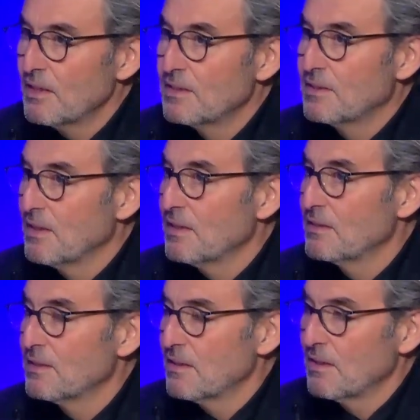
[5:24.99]
C'est
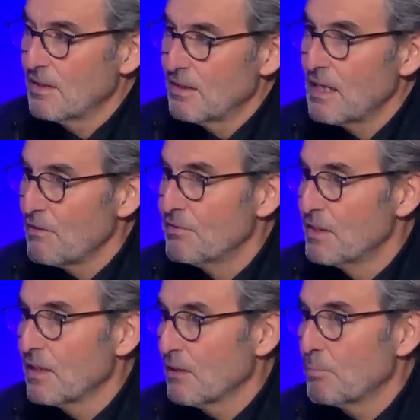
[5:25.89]

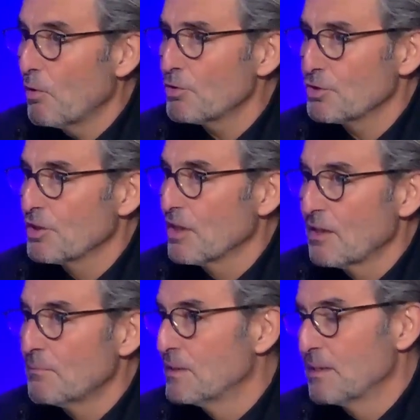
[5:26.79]
l'avenir proche,
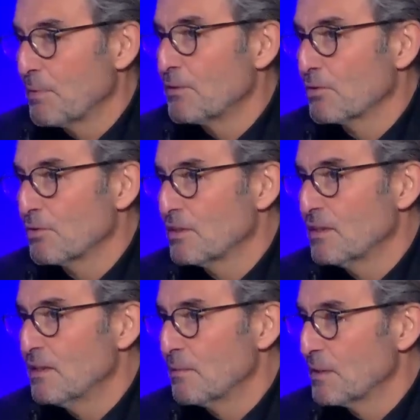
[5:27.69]
mais c'est pas notre
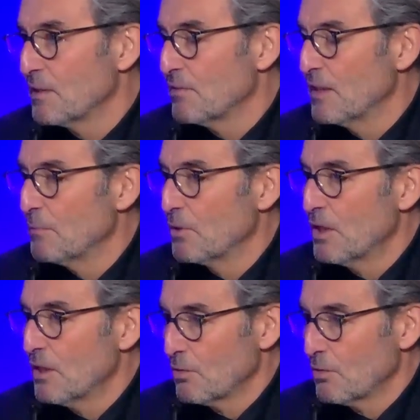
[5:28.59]
quotidien, bien évidemment.